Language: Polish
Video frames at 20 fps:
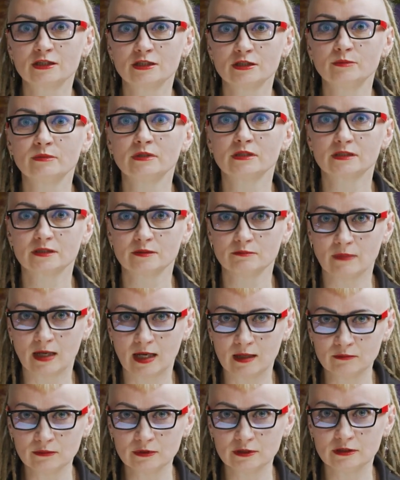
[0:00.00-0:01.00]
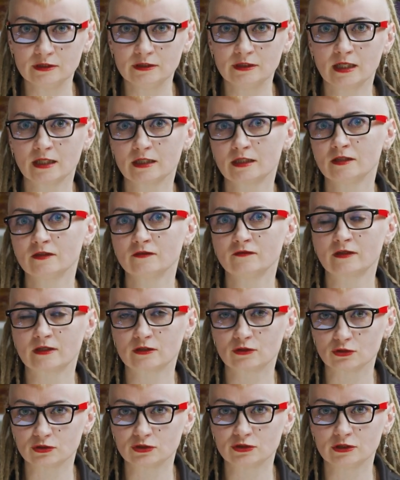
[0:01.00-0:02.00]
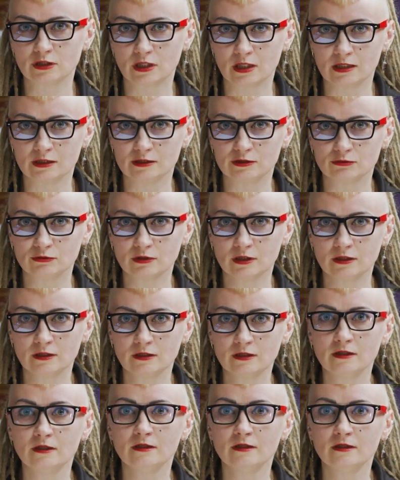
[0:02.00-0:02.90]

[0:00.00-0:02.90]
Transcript: czym jest MAM i jakie wartości realizuje.